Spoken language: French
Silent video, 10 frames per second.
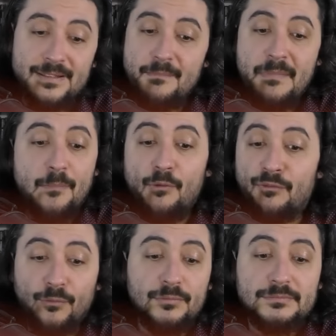Même au
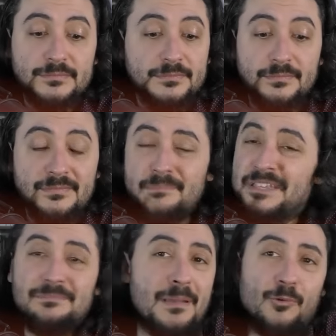fond, même
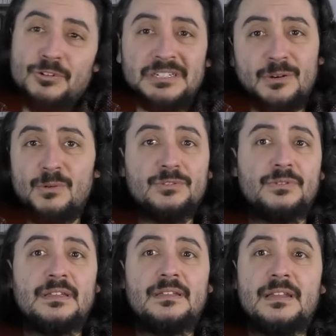peut-être même Rougeron, tu
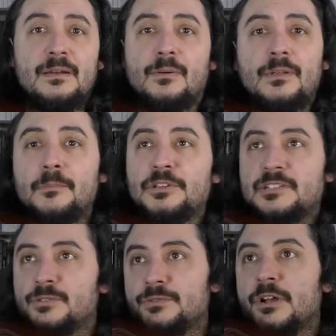vois. Il, on a beau dire
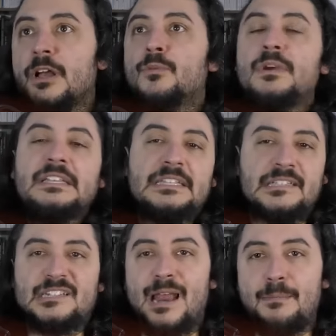ce qu'on veut. Oui, il
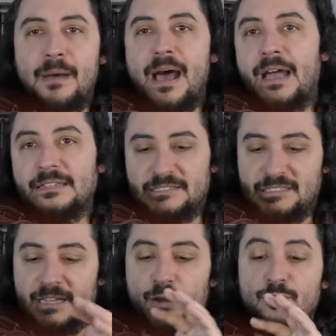déteste l'Allemagne,
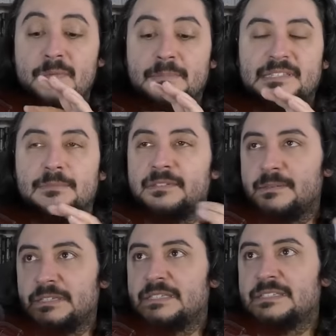etc. Lui-même c'est
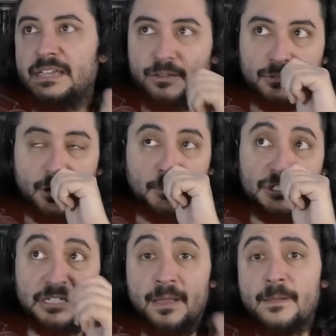métissé avec une
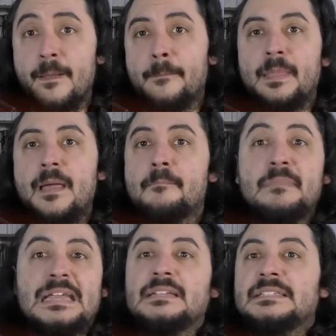Cambodgienne.
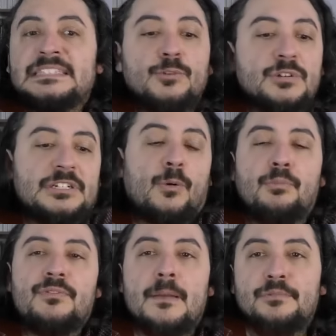Mais si Rougeron
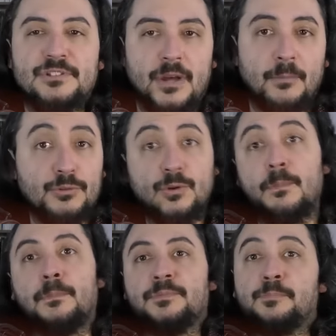pouvait appuyer sur un
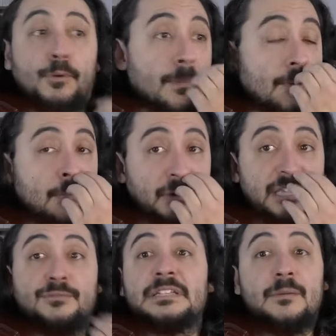bouton, probablement
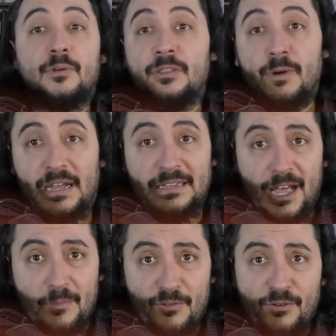qu'il voudrait moins de Noirs et
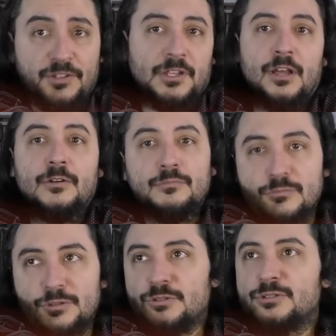d'Arabes en France.
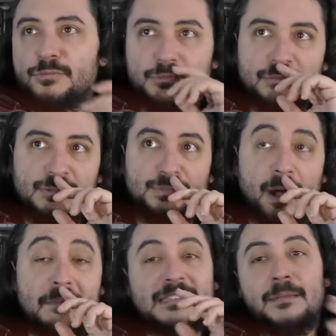je, je
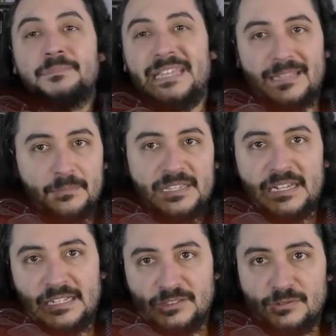pourrais mettre peut-être un billet
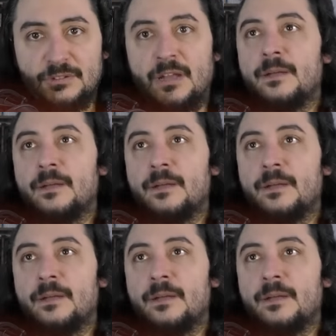là-dessus.